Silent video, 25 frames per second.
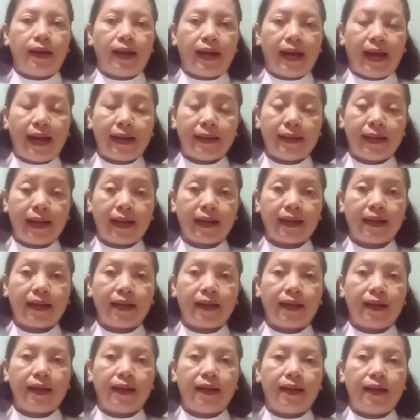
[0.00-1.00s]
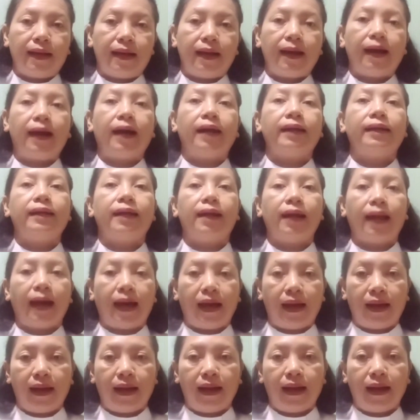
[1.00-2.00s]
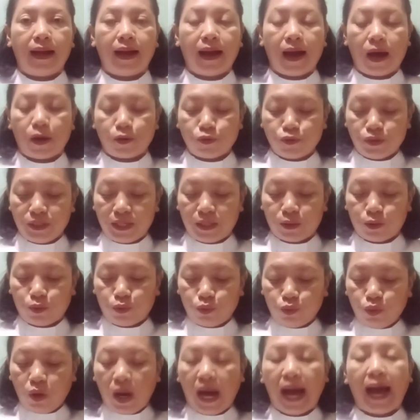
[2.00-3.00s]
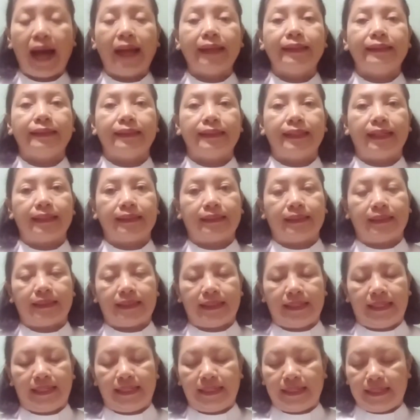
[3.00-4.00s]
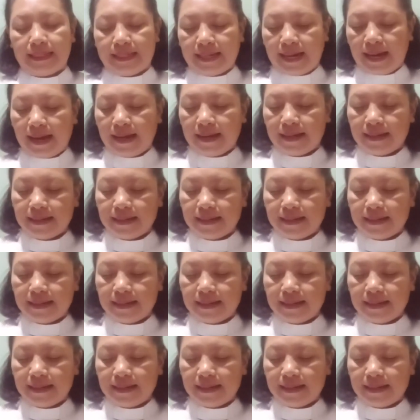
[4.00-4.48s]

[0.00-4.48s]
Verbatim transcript: Anak adalah karunia Tuhan yang terindah.